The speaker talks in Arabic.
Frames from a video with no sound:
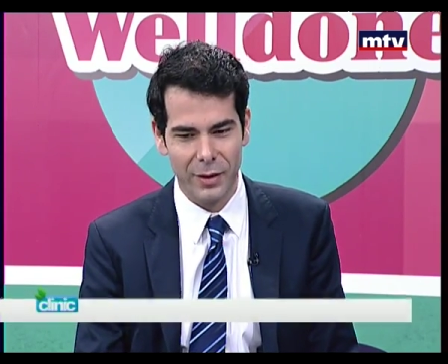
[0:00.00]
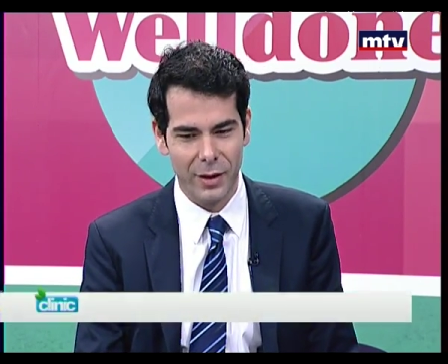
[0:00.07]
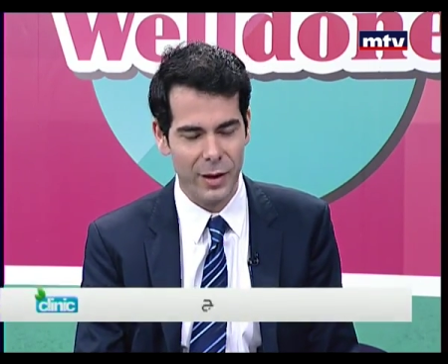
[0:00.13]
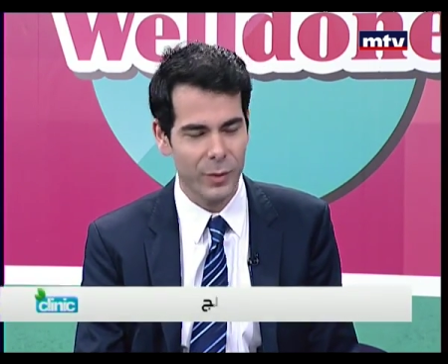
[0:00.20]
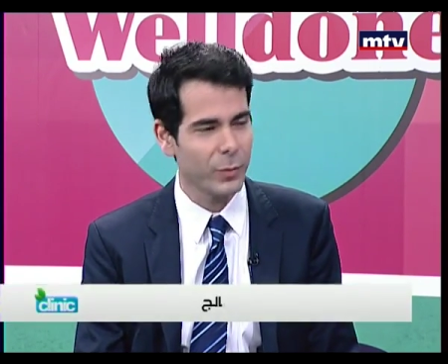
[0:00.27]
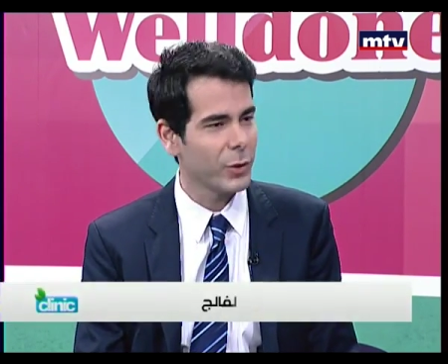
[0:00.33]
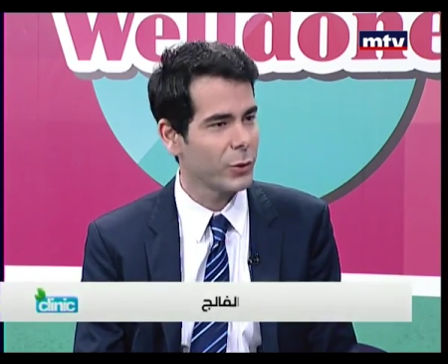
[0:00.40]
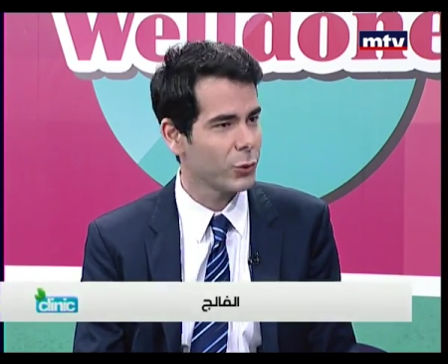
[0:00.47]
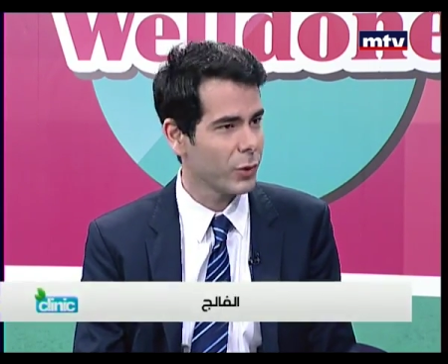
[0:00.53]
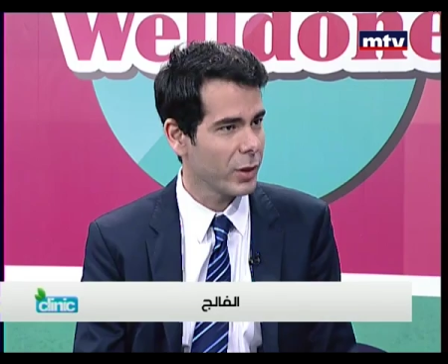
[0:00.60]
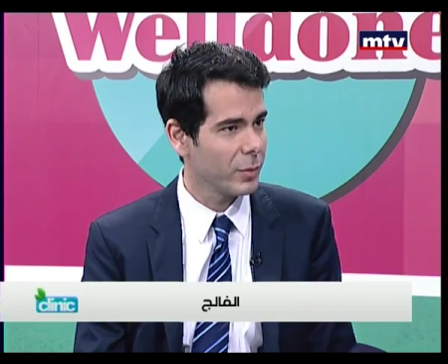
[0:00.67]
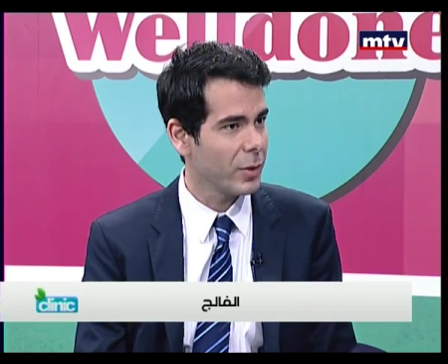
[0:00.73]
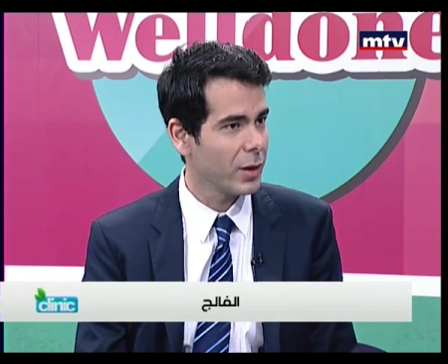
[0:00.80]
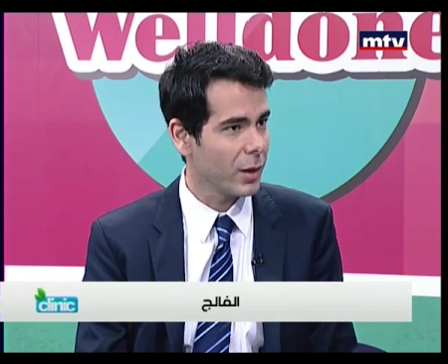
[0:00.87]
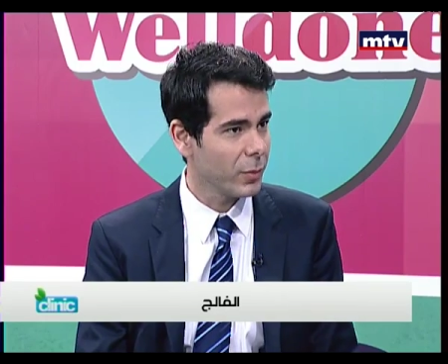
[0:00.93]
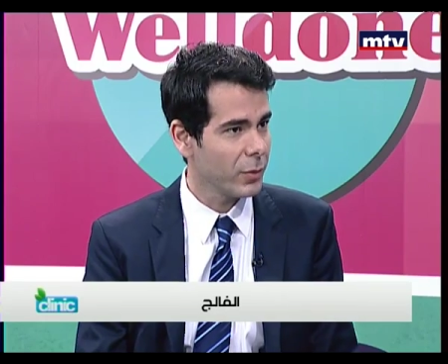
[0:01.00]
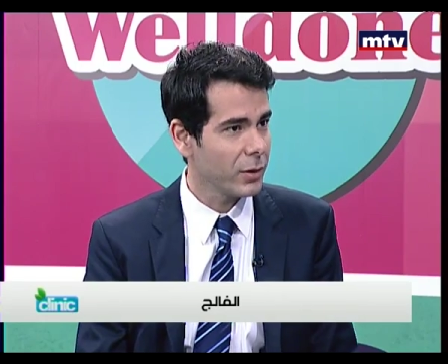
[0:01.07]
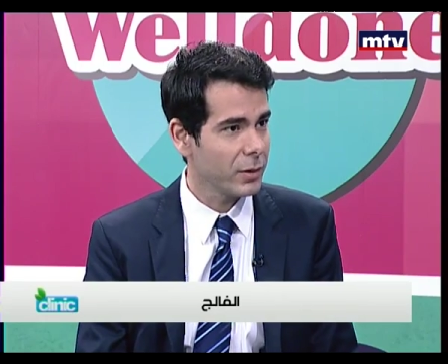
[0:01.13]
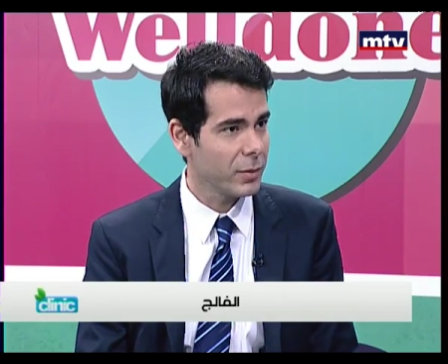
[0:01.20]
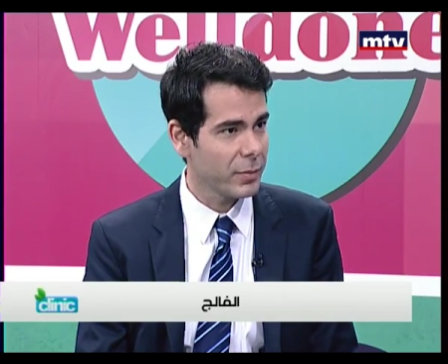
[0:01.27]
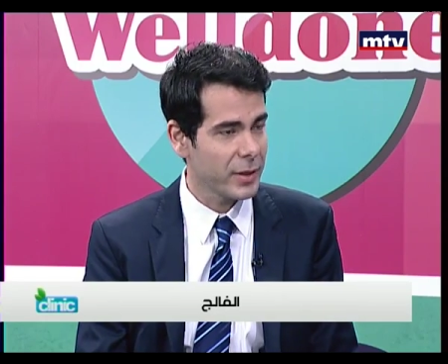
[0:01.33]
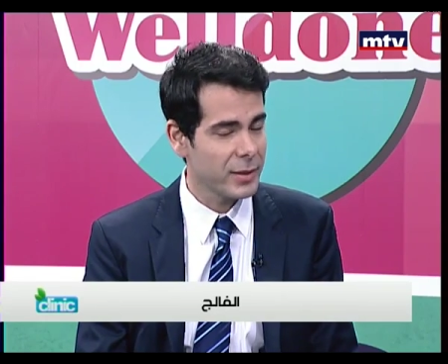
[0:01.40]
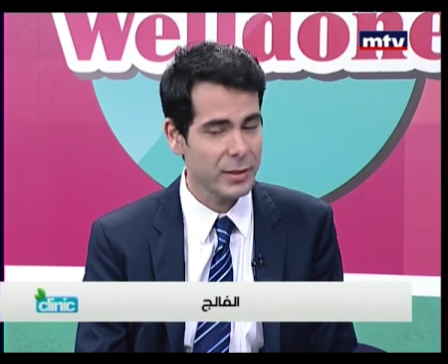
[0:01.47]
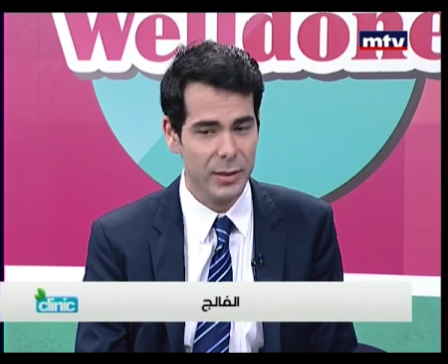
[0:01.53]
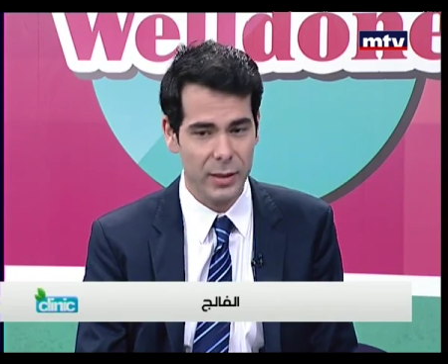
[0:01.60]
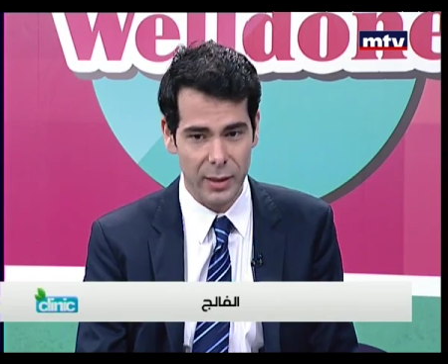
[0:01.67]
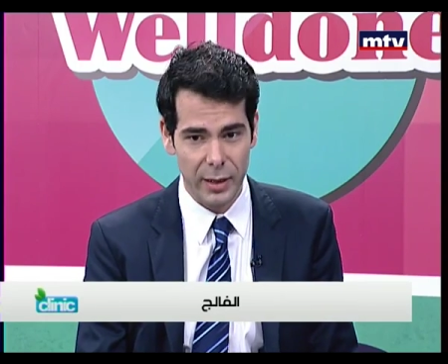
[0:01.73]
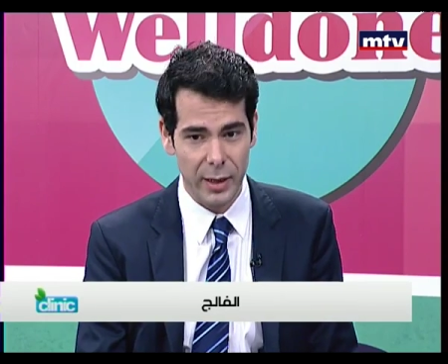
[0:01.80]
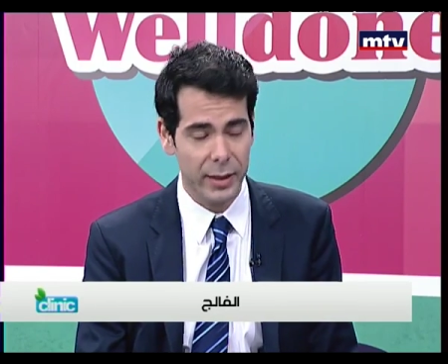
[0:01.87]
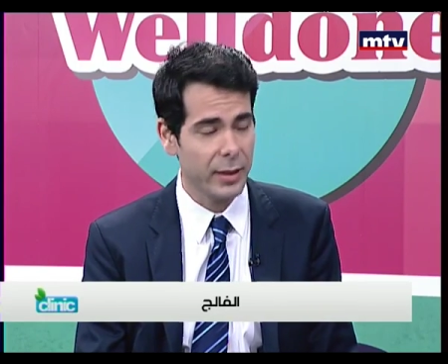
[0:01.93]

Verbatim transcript: اكبر شوي بالعمر بس إيه،